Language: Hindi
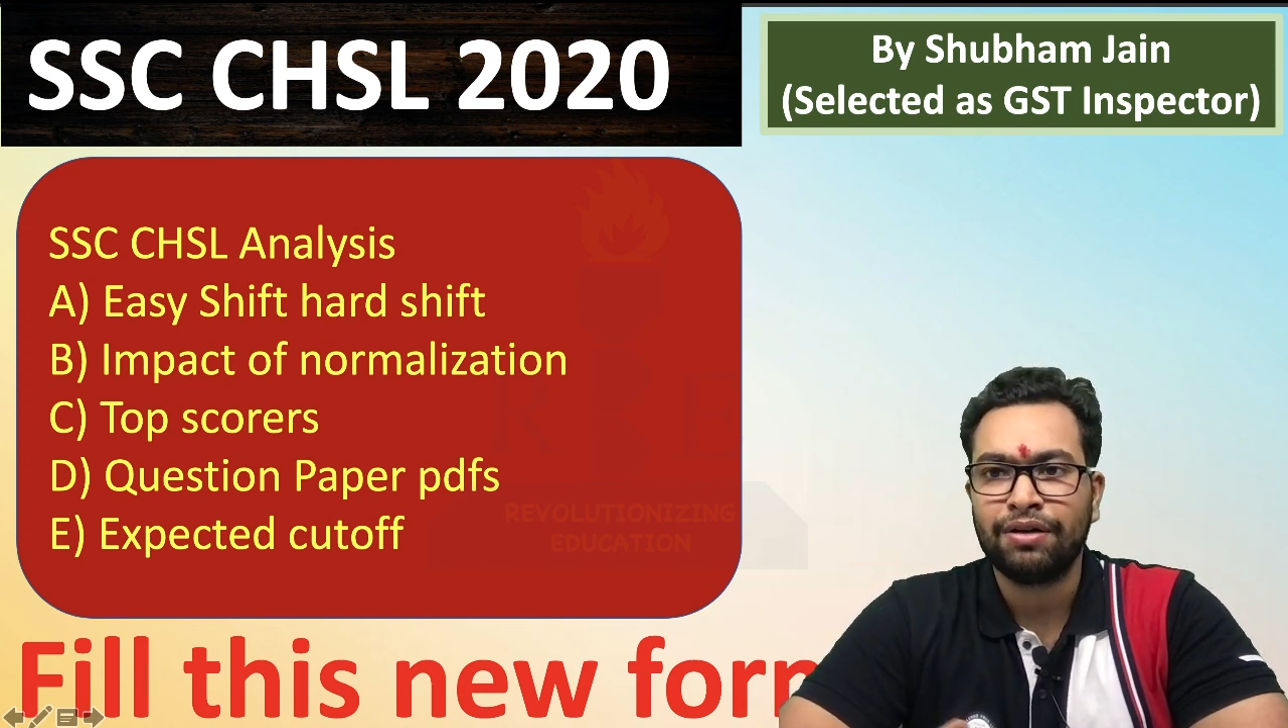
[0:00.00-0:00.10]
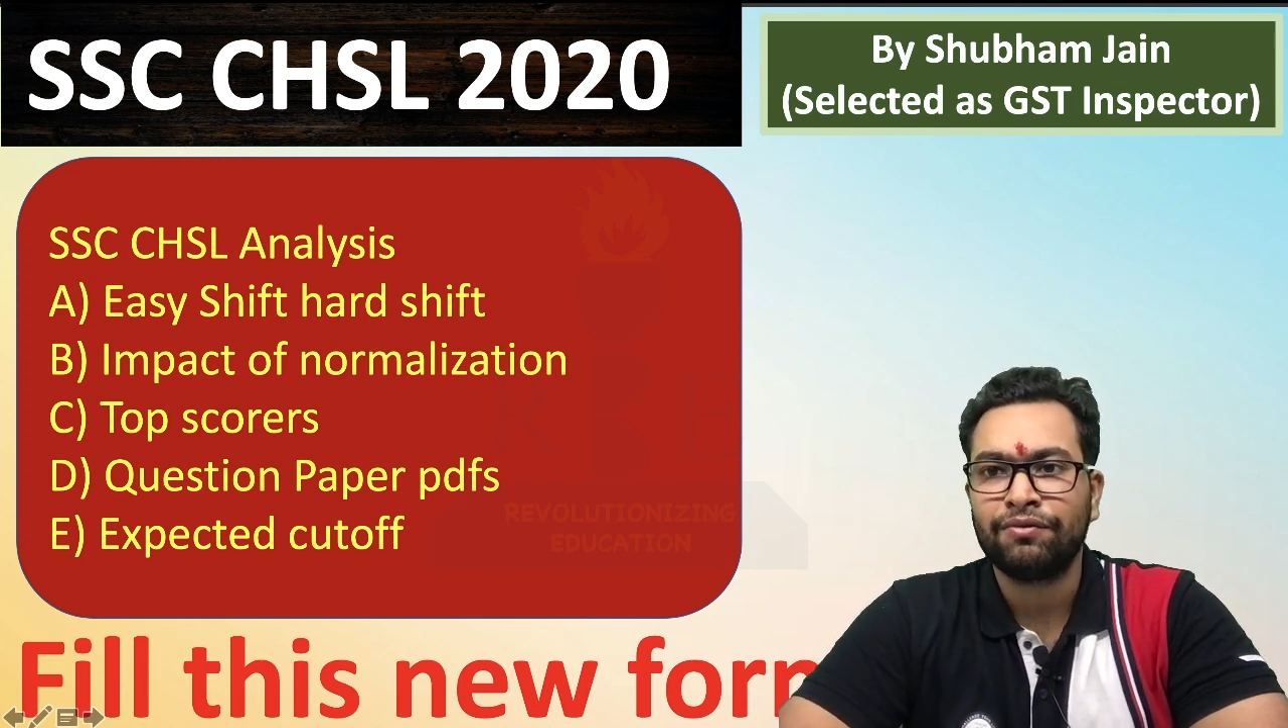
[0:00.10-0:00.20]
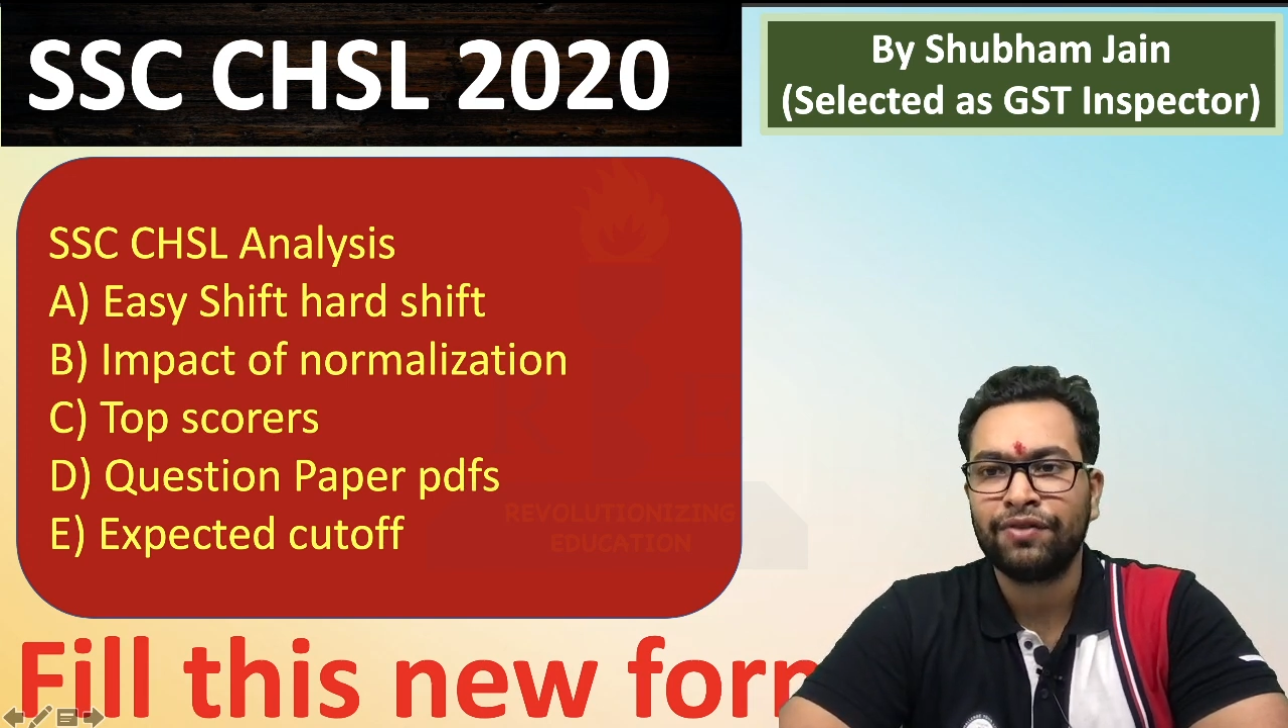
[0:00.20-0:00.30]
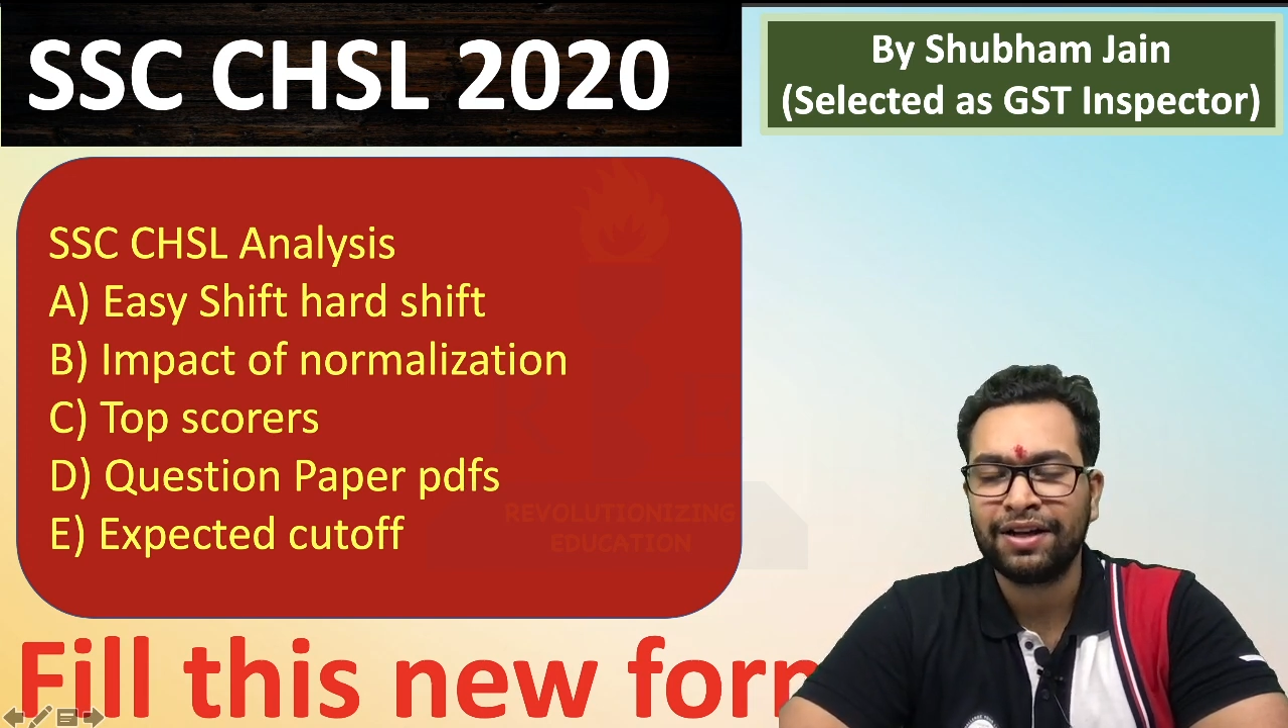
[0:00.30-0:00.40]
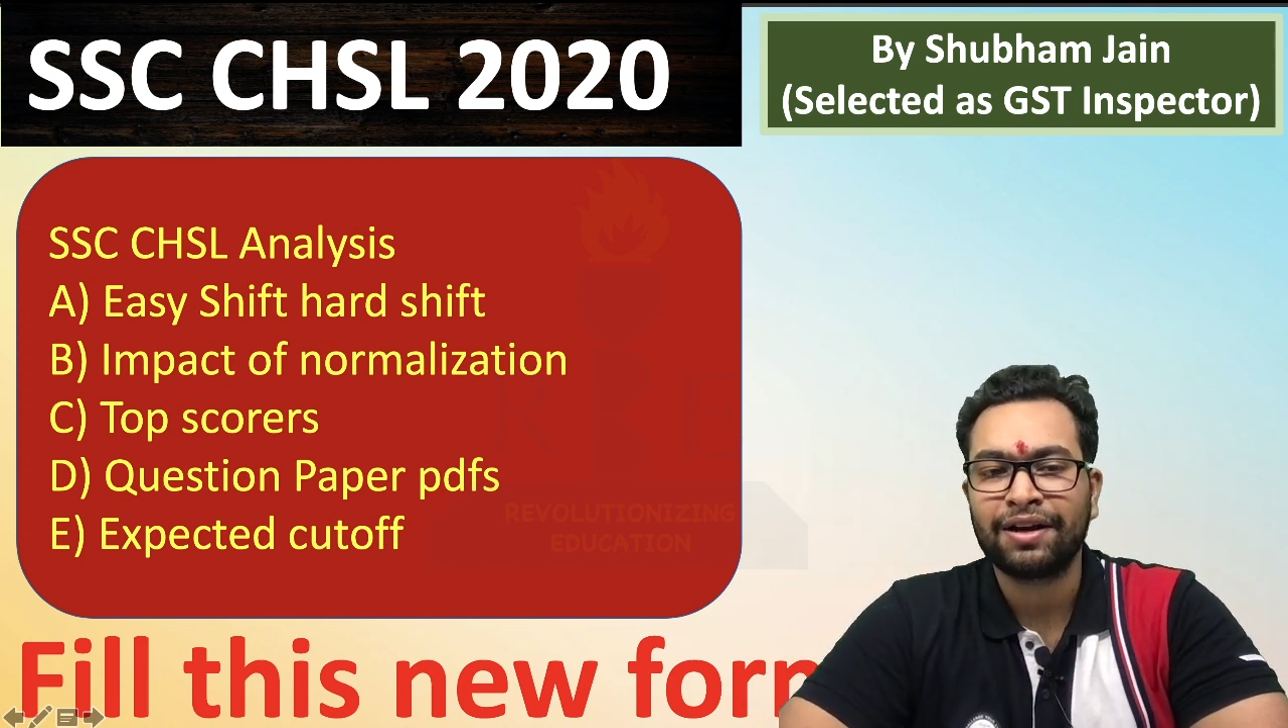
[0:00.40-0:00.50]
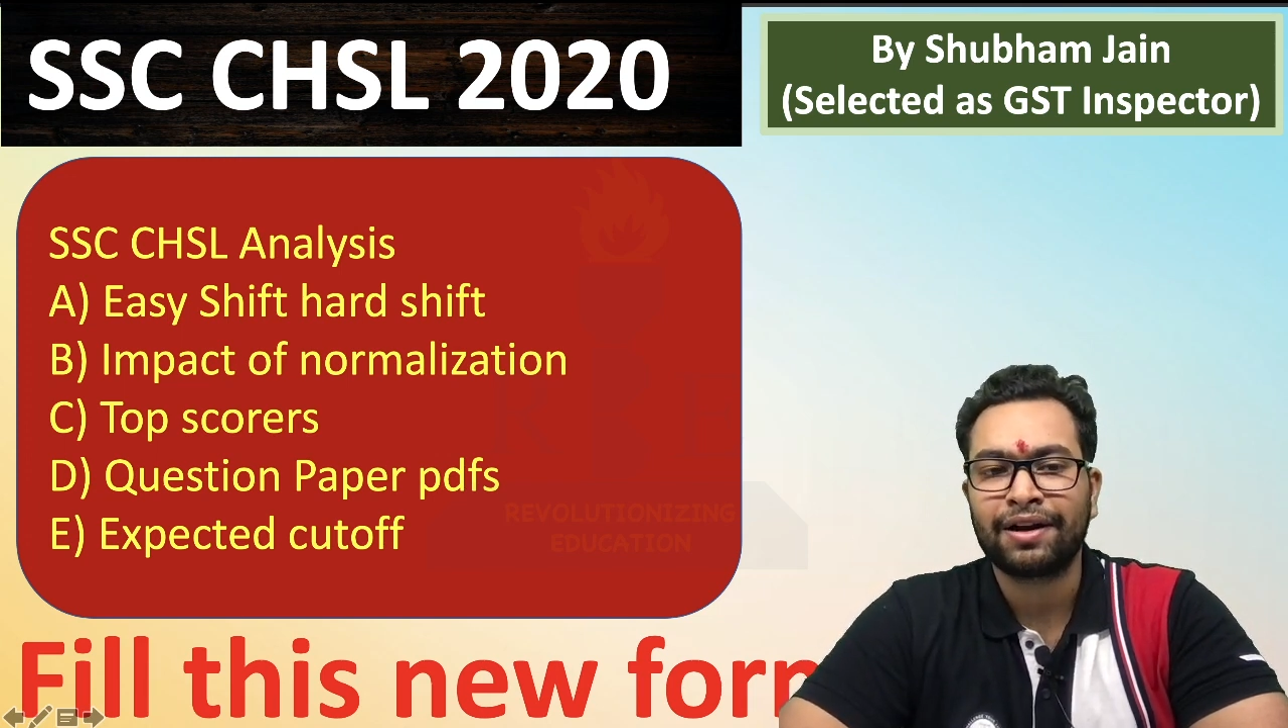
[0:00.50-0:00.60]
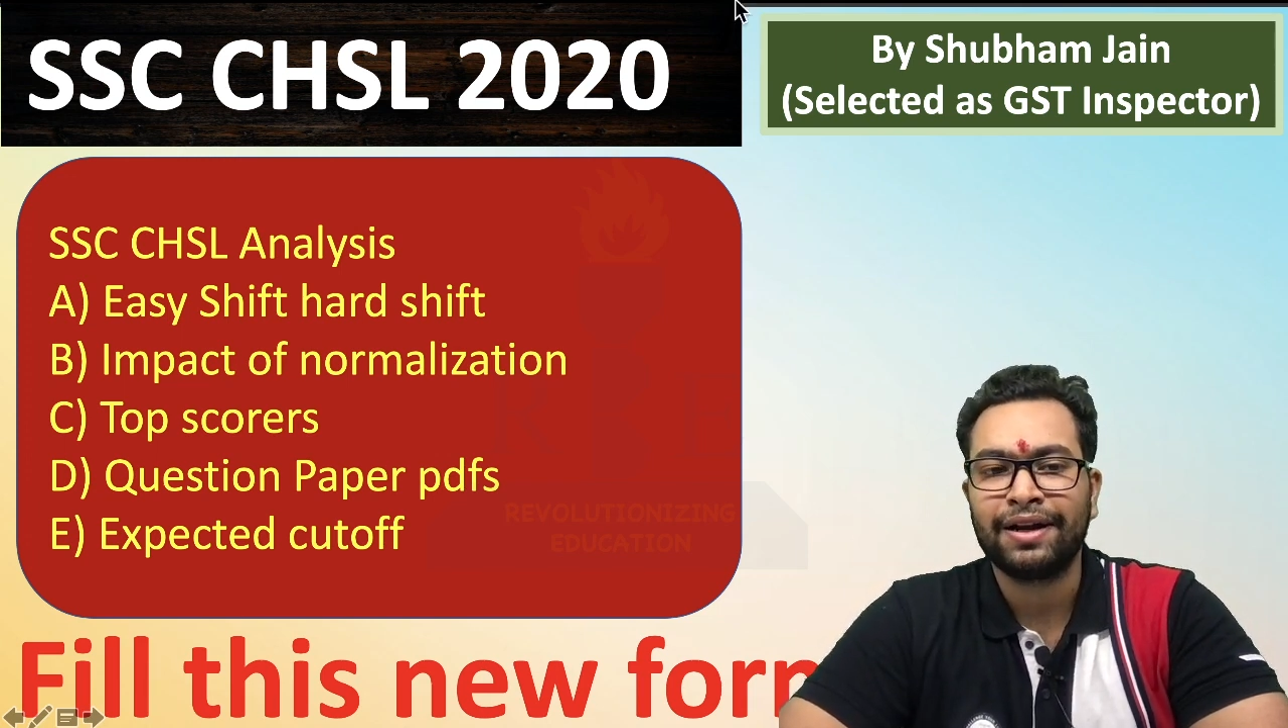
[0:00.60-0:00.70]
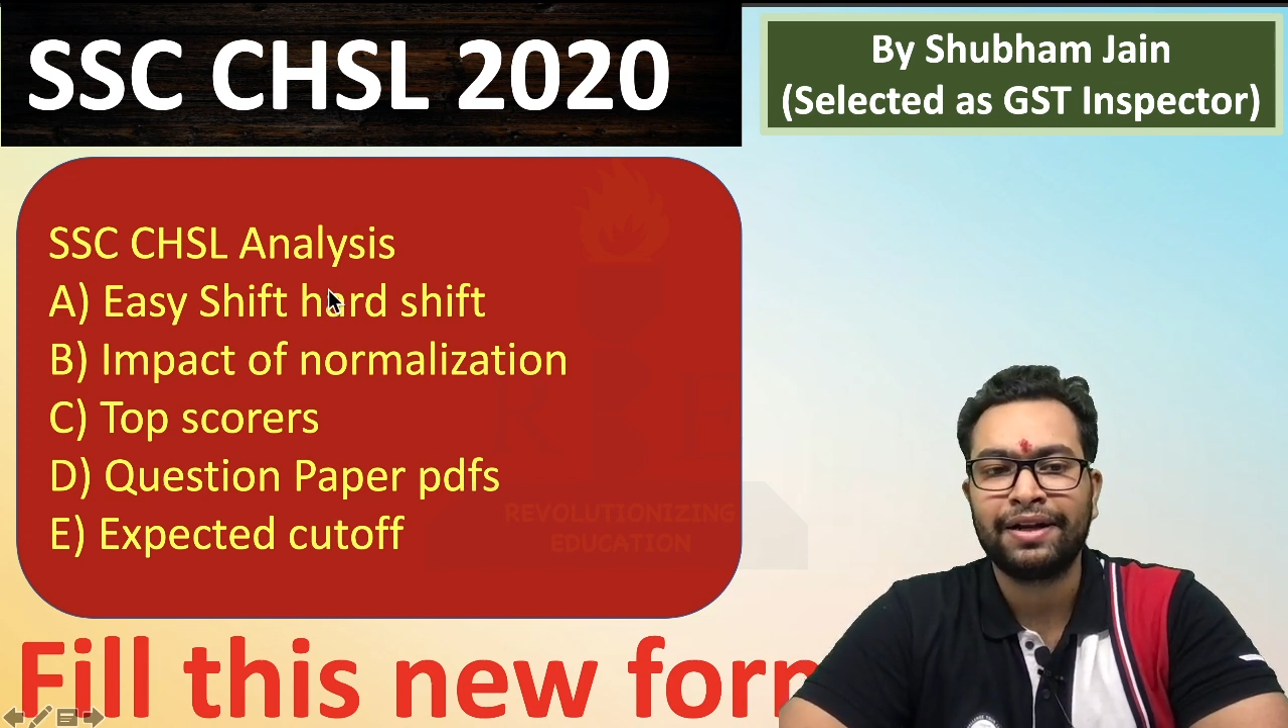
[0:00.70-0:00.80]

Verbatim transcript: फिल करना है